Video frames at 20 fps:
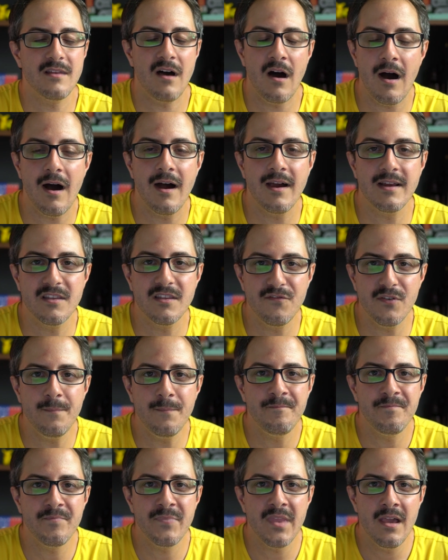daha
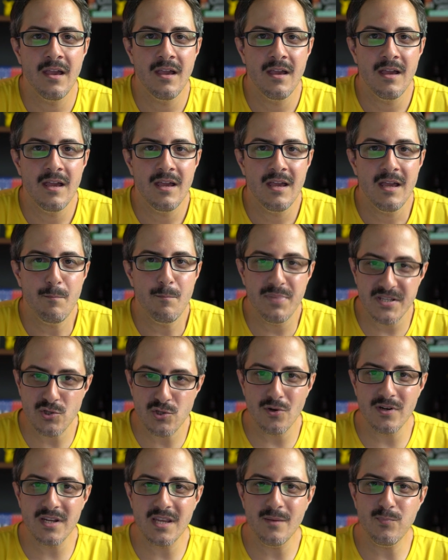aktifim. Bir
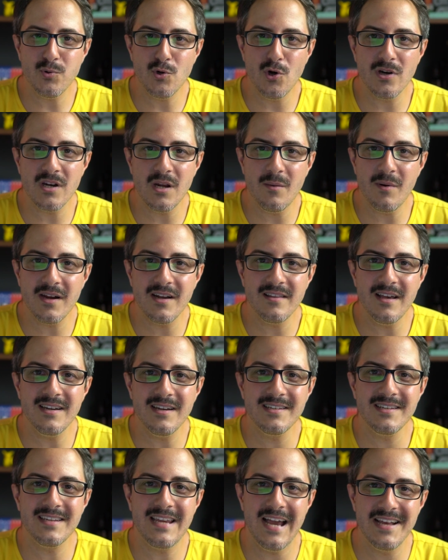sonraki programa
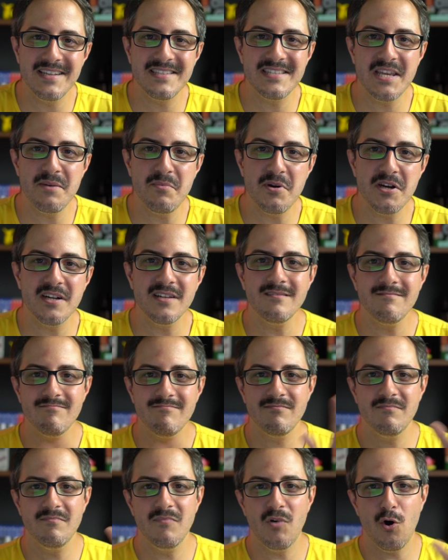kadar kendinize iyi bakın.
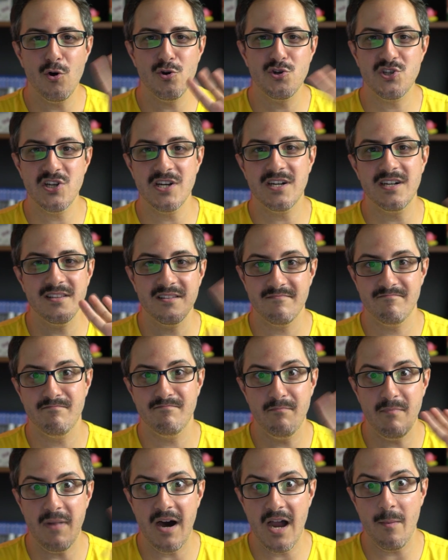Hoşçakalın.
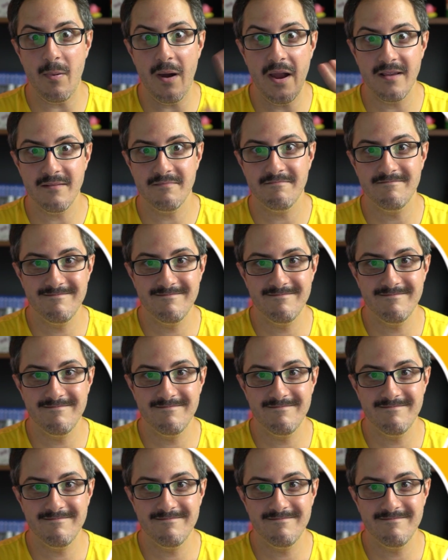Bay bay.